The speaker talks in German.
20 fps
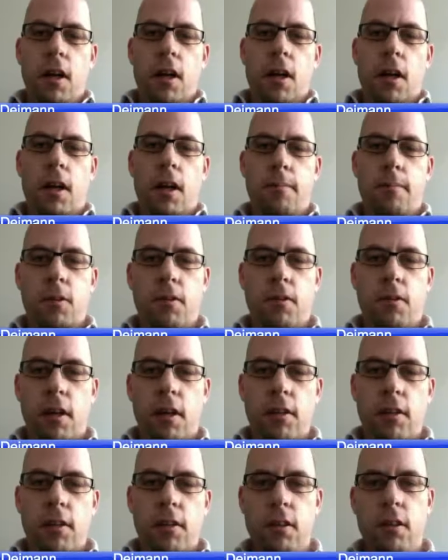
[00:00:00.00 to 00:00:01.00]
habe das
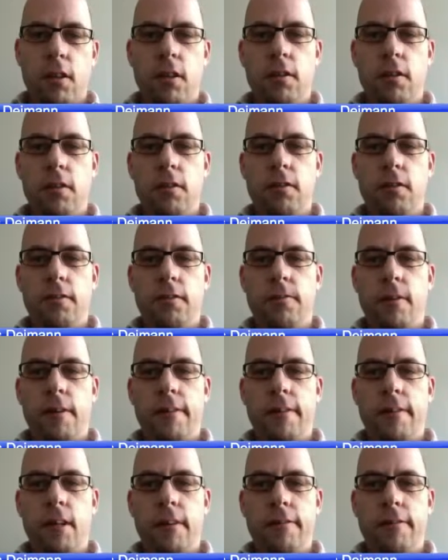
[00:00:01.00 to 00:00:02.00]
dann äh, weiter